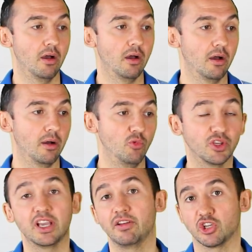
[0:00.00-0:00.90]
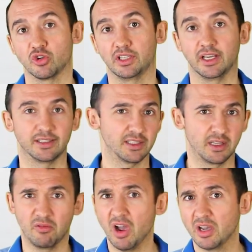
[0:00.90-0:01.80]
Э, многие говорят, что китайцы
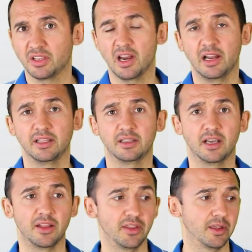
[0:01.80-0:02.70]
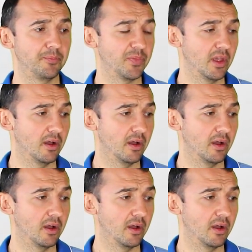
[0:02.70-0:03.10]
скрывают реальные данные.